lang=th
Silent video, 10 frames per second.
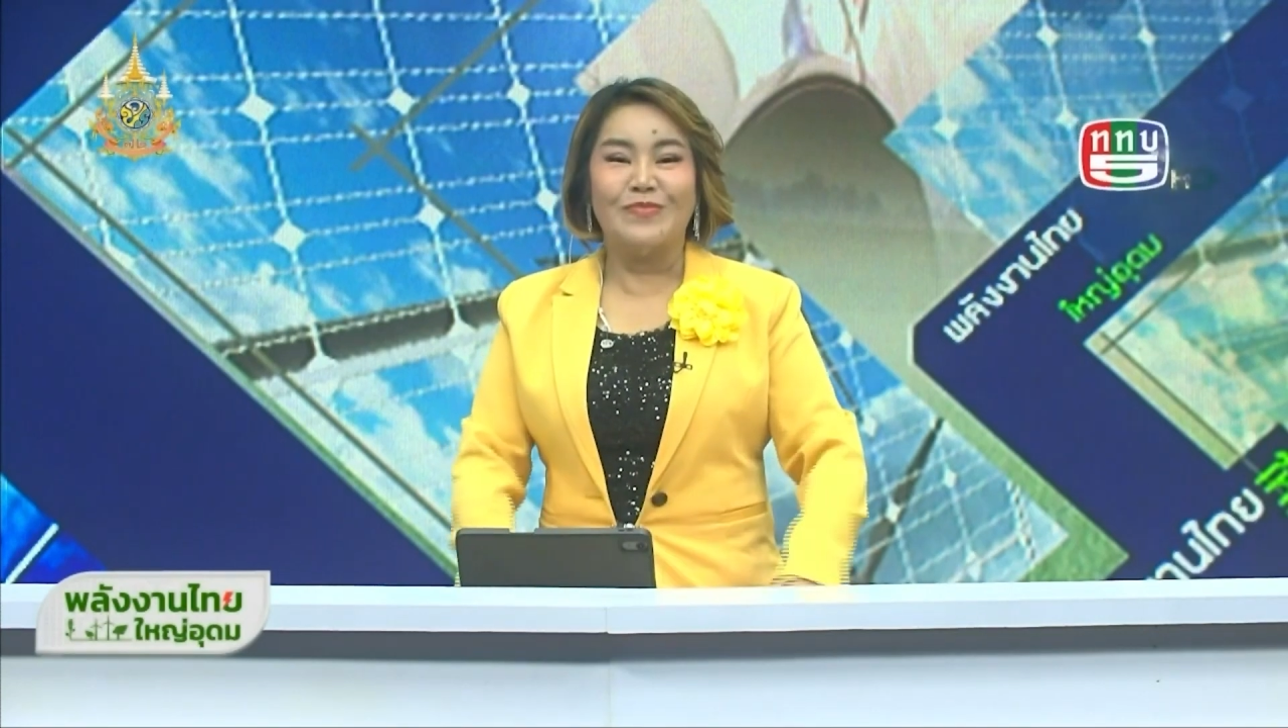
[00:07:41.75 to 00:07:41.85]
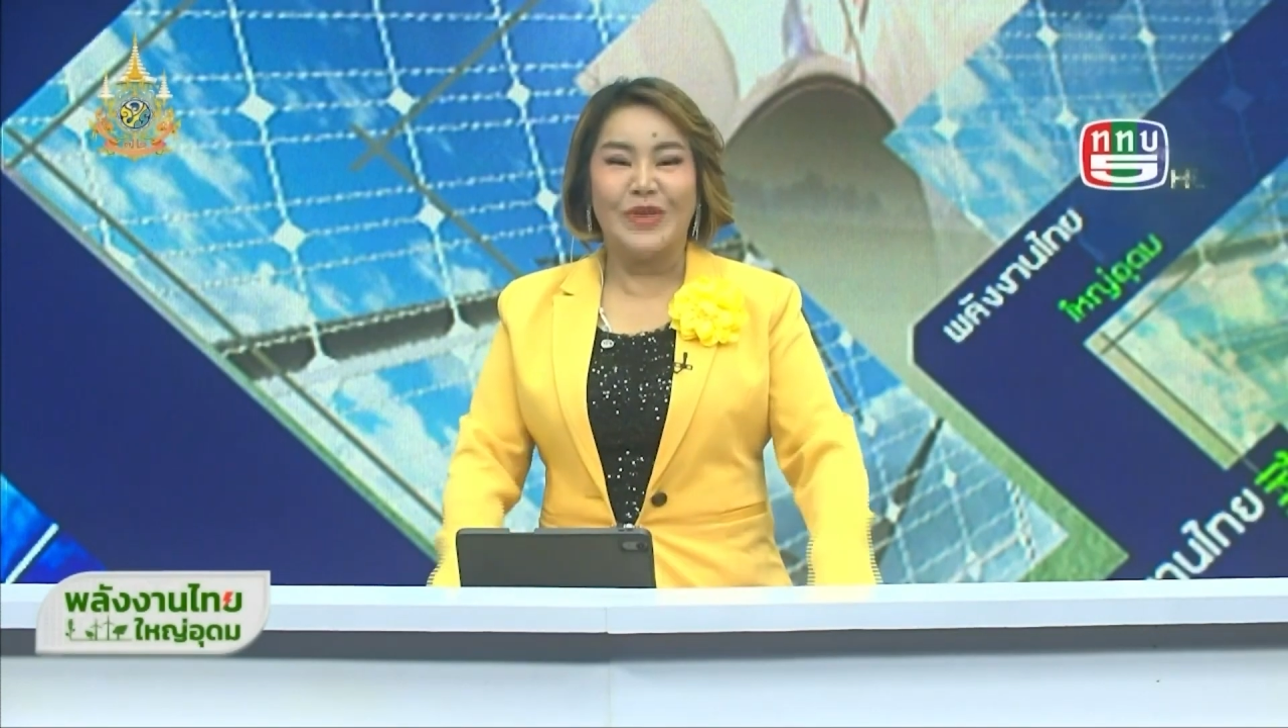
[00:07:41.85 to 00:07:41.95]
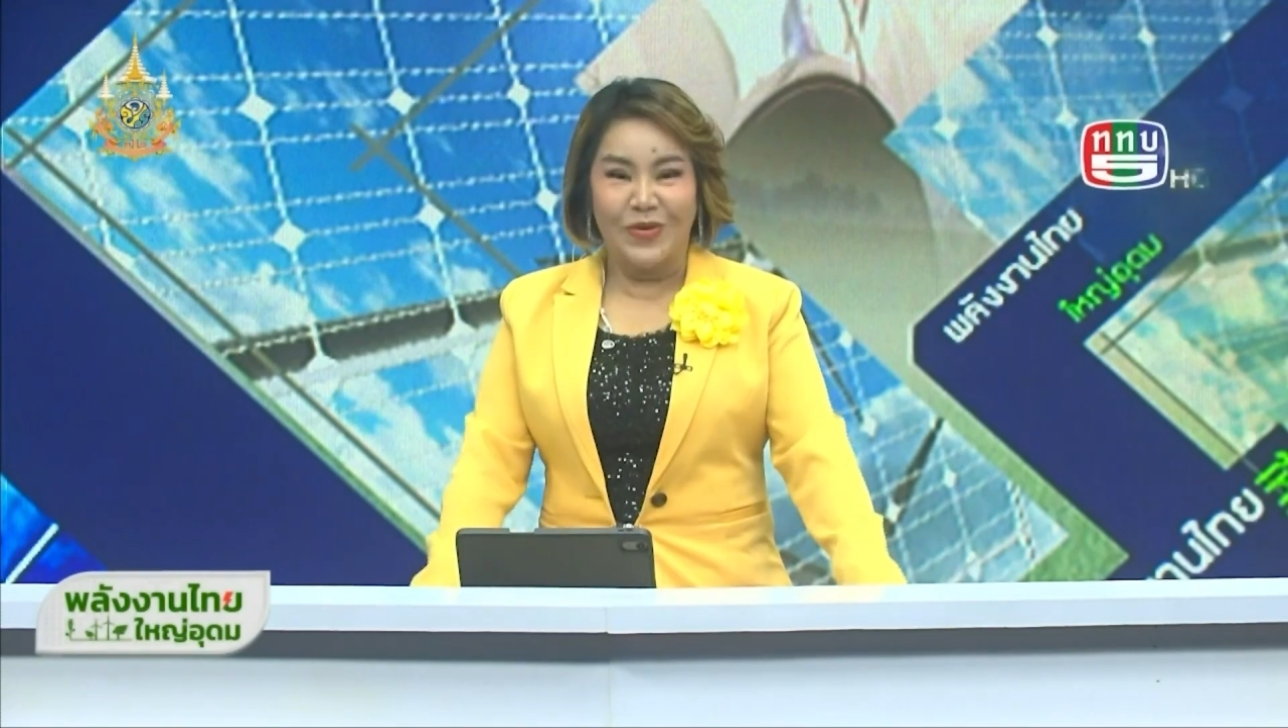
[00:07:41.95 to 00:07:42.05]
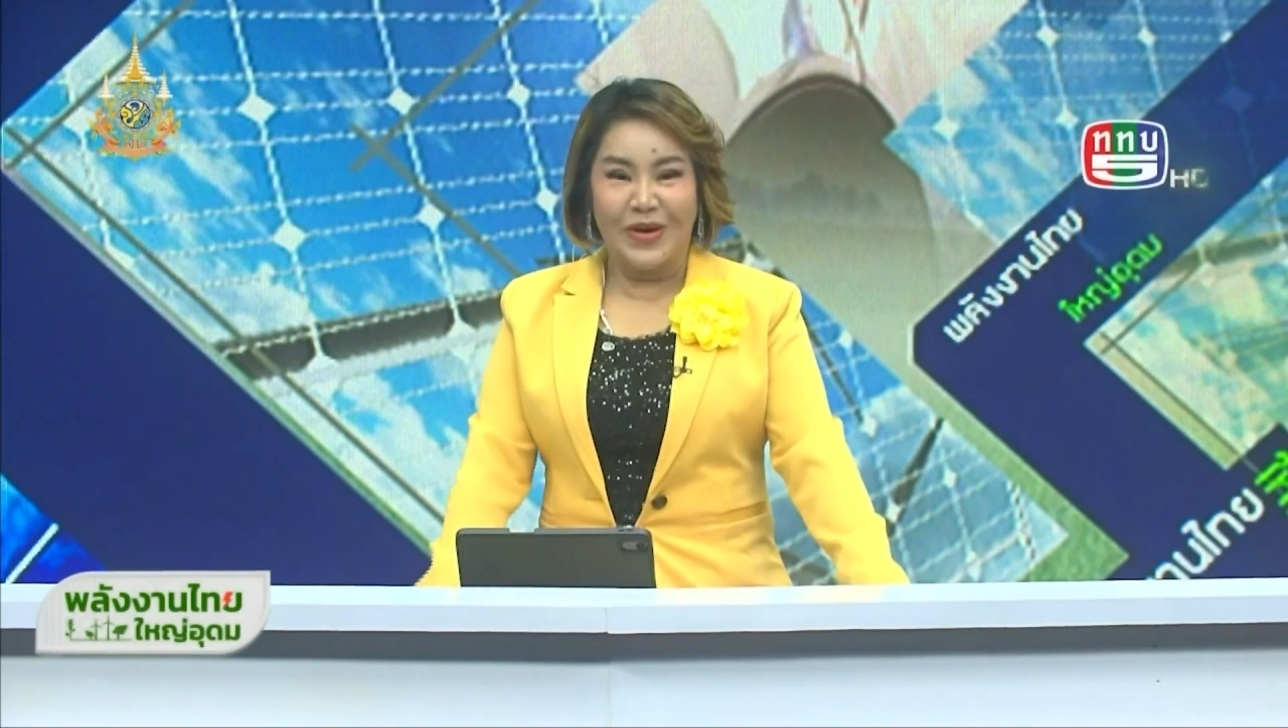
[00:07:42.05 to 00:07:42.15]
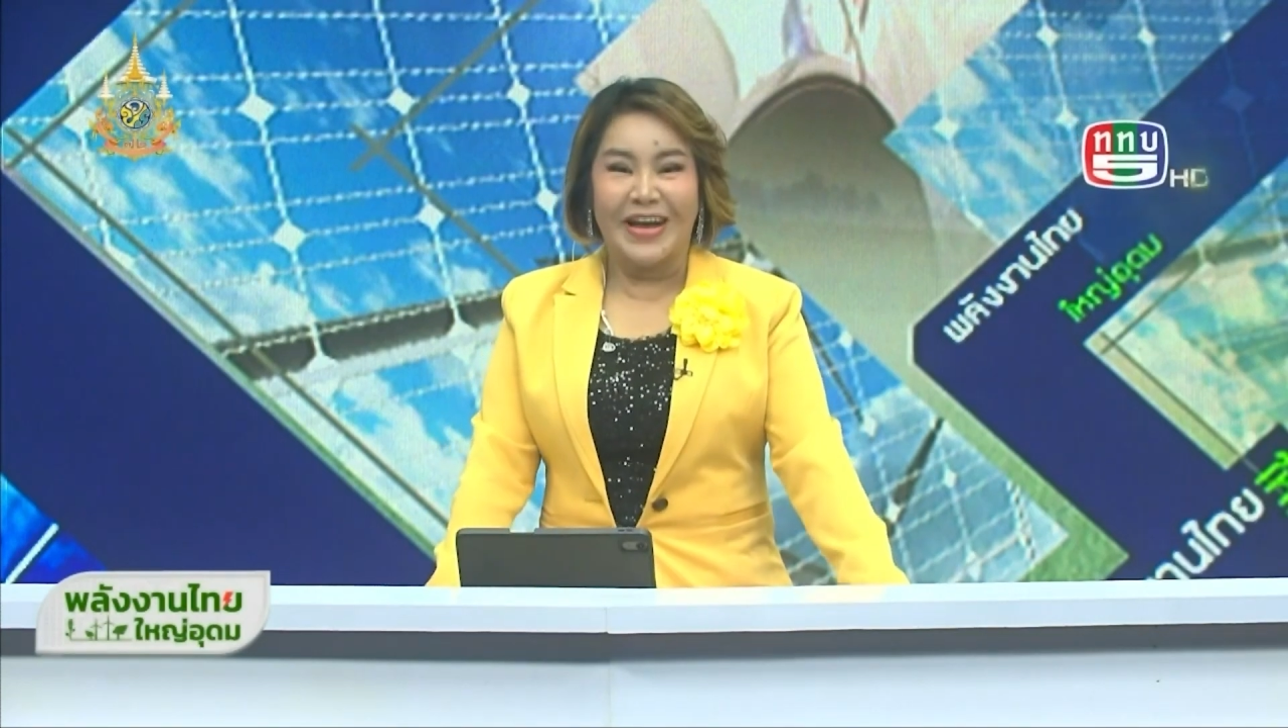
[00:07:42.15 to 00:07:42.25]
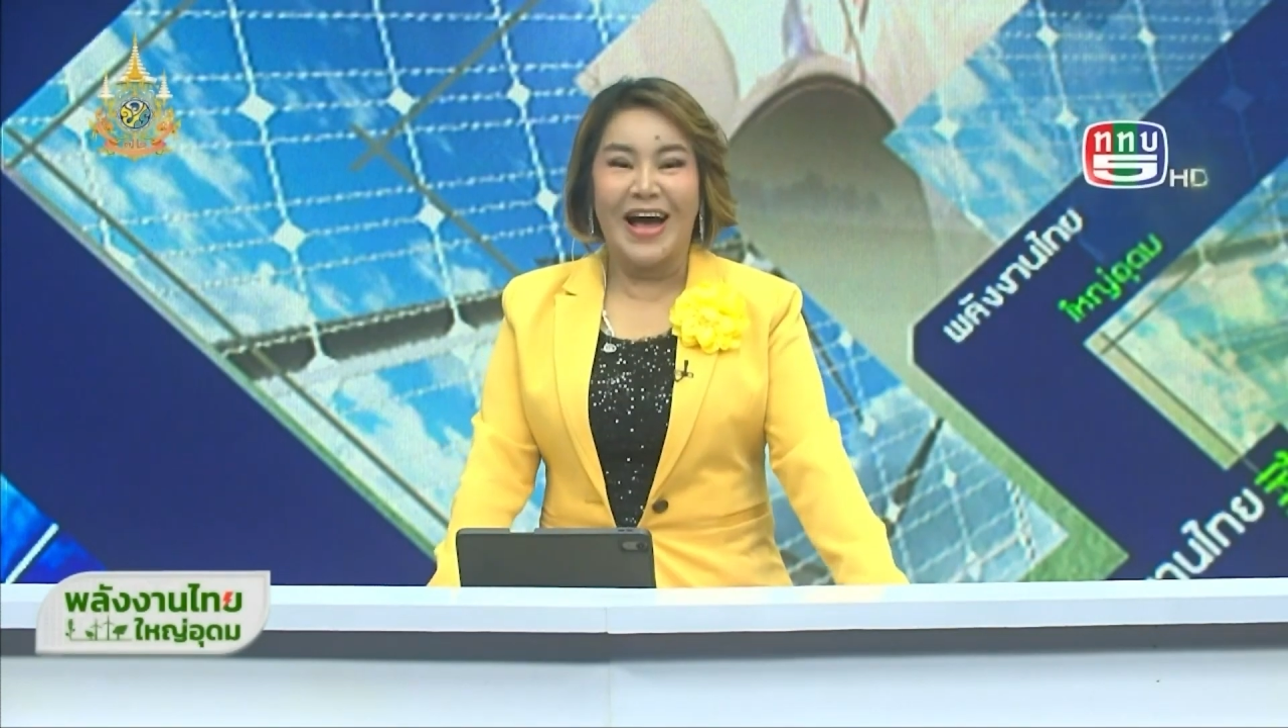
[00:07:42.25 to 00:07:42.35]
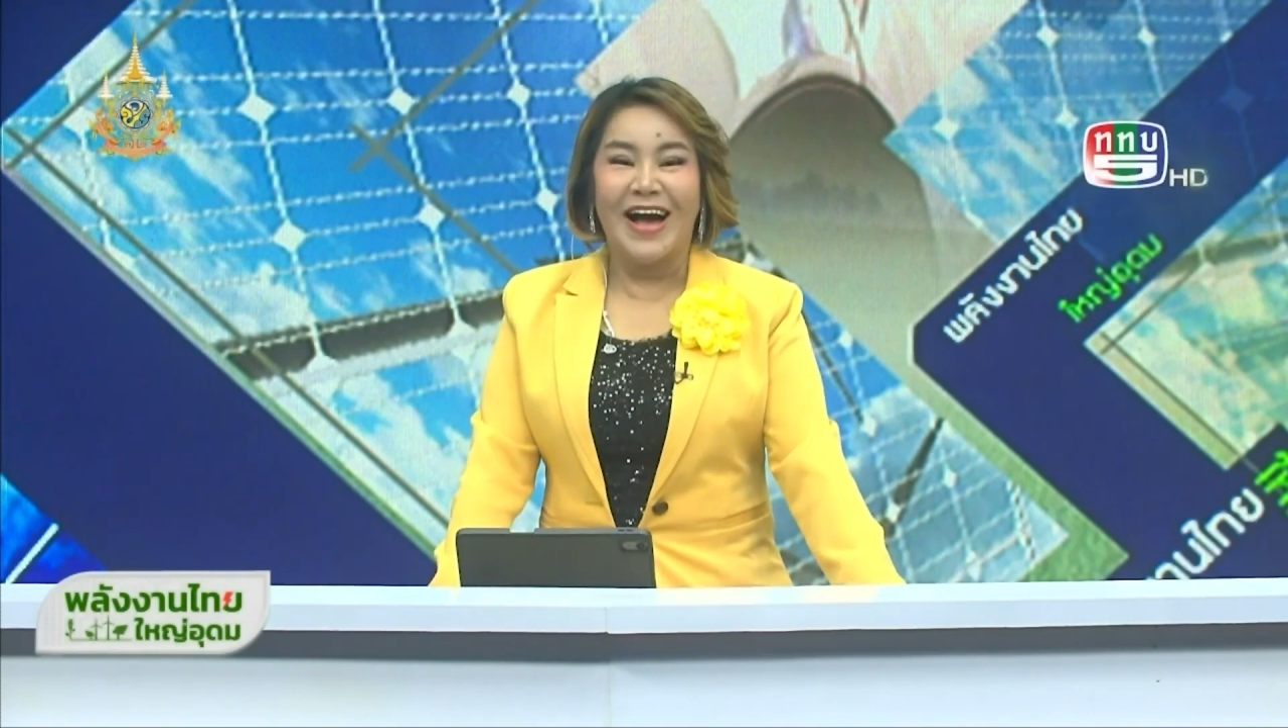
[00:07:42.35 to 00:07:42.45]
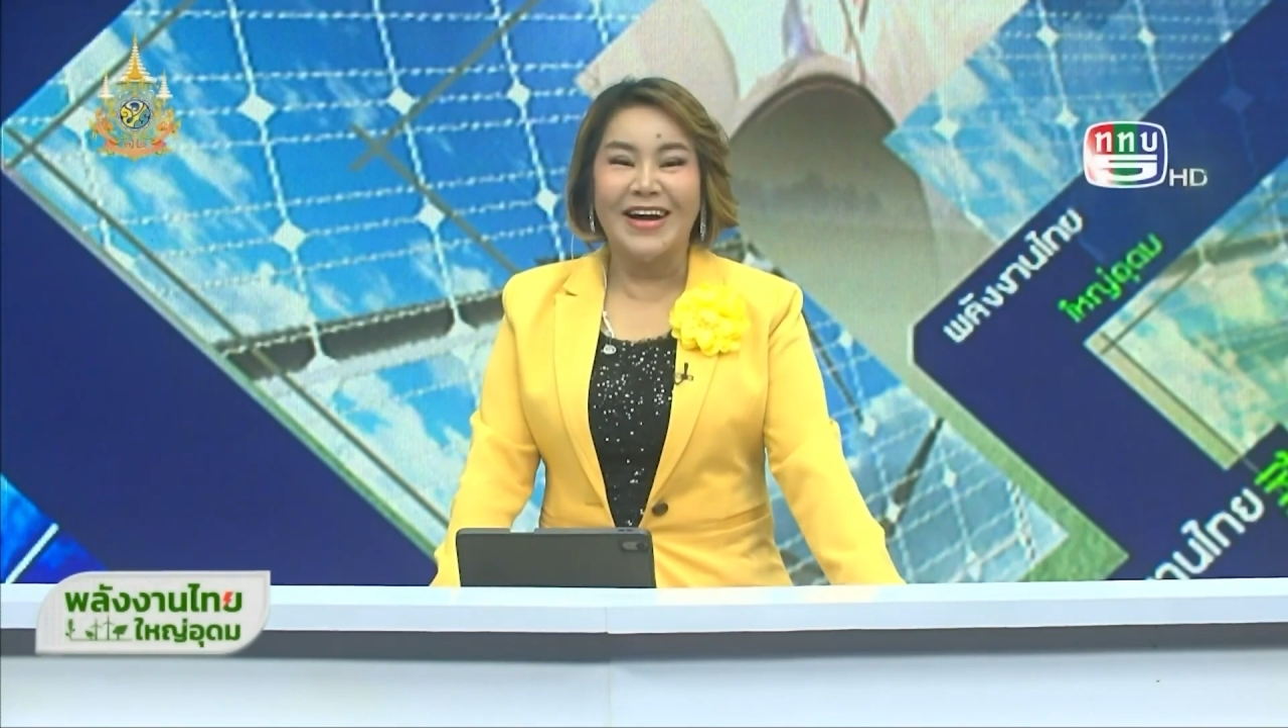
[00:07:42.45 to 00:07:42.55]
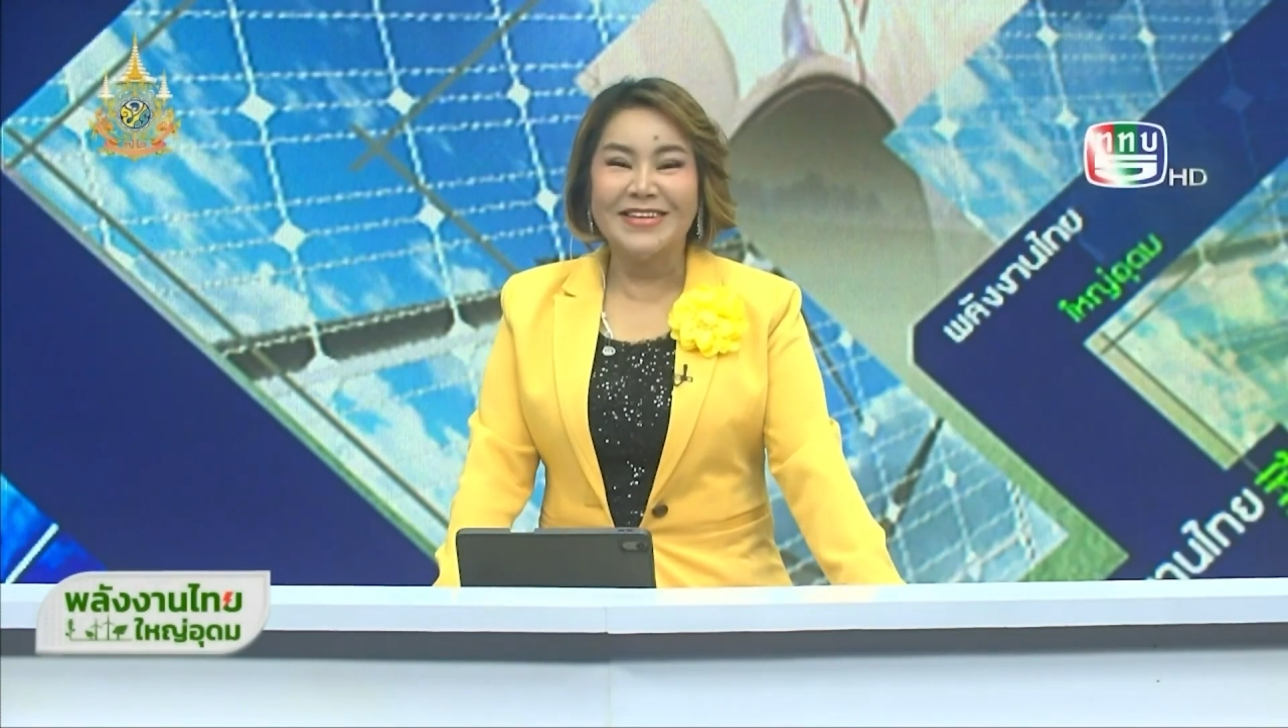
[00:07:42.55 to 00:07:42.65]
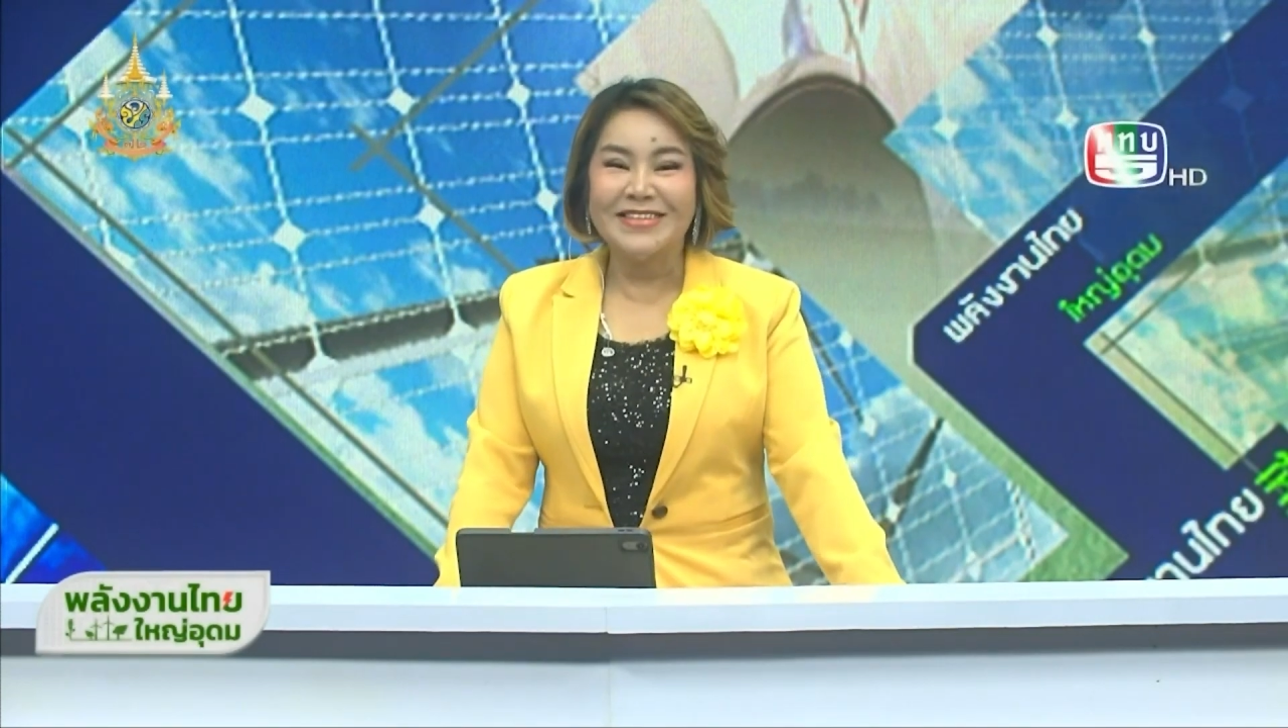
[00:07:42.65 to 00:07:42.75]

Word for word: ไปดูกันค่ะ